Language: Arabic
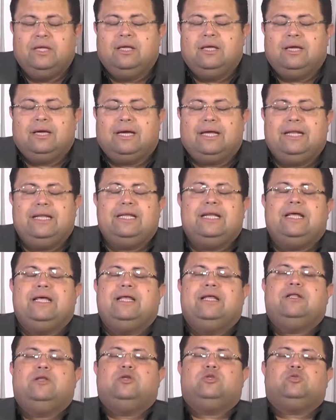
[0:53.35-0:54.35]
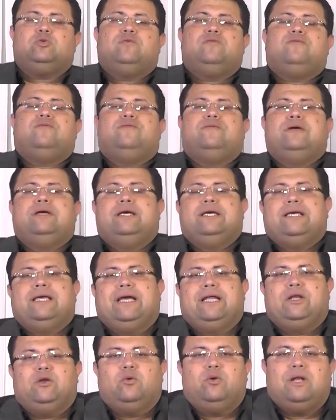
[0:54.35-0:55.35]
خلينا نشوف آه،
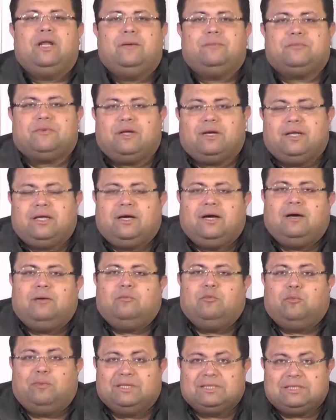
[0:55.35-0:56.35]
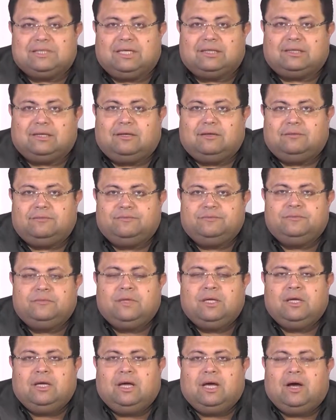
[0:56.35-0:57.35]
يعني نقولها بطريقه مبسطه
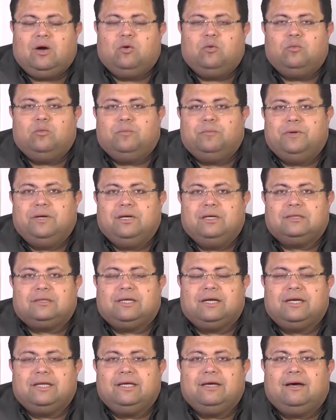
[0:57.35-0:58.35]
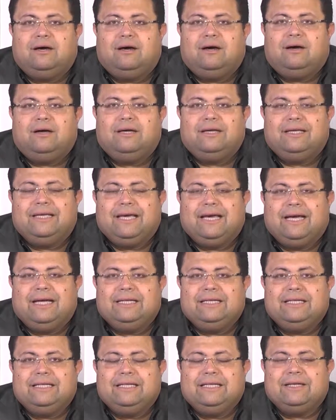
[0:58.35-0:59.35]
او بطريقه
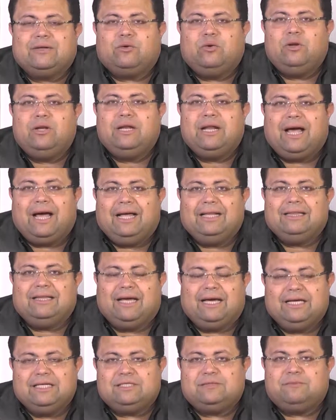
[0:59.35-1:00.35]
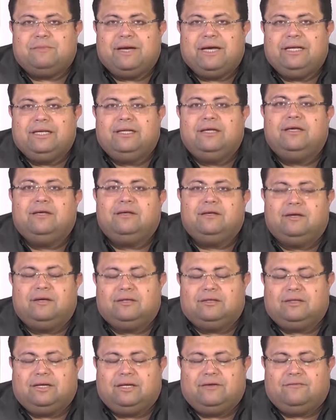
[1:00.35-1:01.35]
يعني كل حد هيسمعني
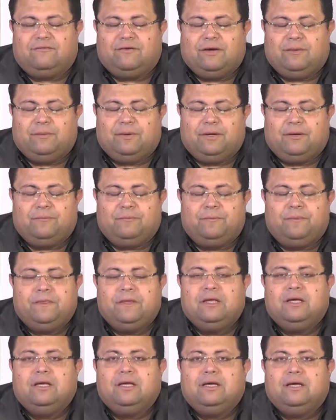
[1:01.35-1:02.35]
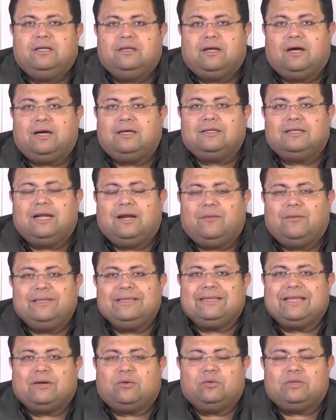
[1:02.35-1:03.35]
يقدر يفهمها النهارده لو
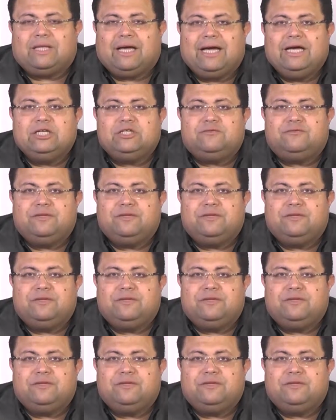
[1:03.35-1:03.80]
انت كنت عايش في